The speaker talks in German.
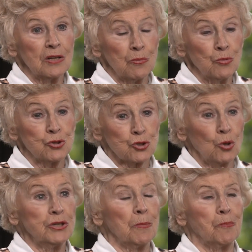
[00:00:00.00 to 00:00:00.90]
Ich muss,
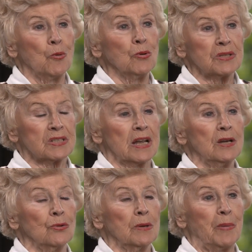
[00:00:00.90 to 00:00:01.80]
sollte Punkt
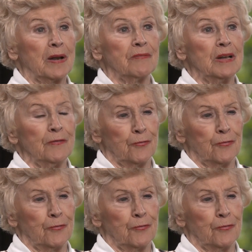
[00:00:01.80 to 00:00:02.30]
10 Uhr bei der Willy